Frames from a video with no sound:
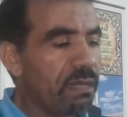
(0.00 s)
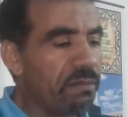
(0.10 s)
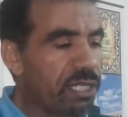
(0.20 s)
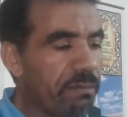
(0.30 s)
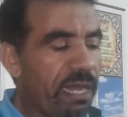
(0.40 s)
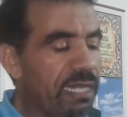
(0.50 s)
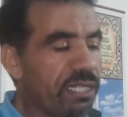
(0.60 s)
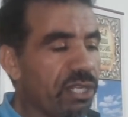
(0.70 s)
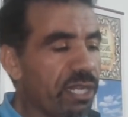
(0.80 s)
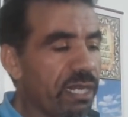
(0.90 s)
ماشي محل
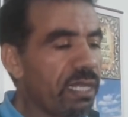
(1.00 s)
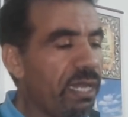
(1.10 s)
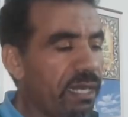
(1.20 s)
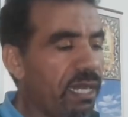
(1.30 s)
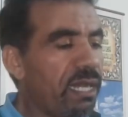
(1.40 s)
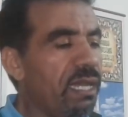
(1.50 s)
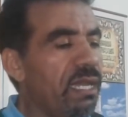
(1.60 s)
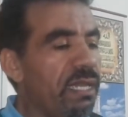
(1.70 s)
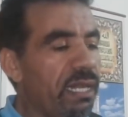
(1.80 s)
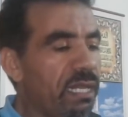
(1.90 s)
تجاري حنا
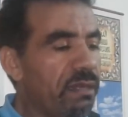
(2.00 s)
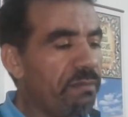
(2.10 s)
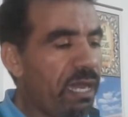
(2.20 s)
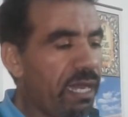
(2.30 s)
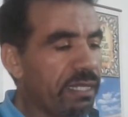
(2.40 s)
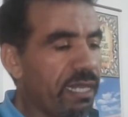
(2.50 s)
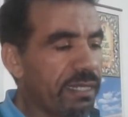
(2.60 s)
يعني محل